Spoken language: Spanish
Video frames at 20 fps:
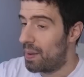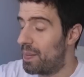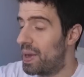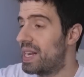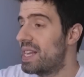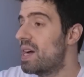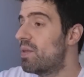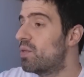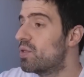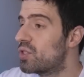
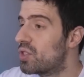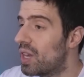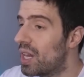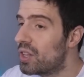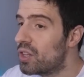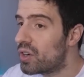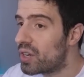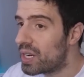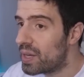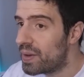Venía
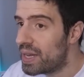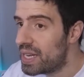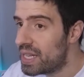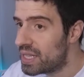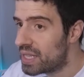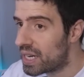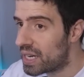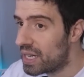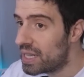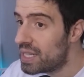funcionando re bien
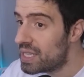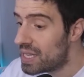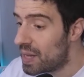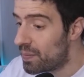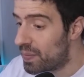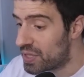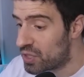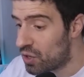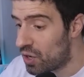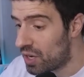internet y se
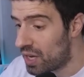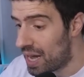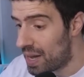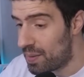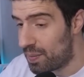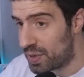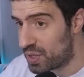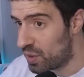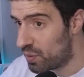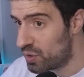empezó,
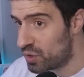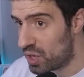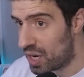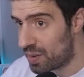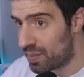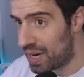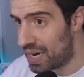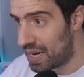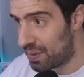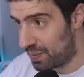empezó a funcionar
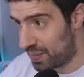mal.